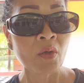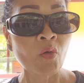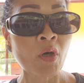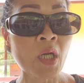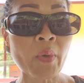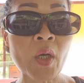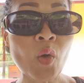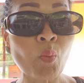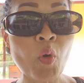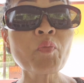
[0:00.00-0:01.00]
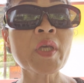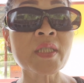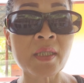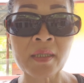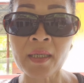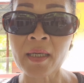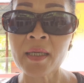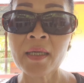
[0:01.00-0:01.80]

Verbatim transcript: ฮ้อนเอาพัดลมมุมมีใช่ค่ะ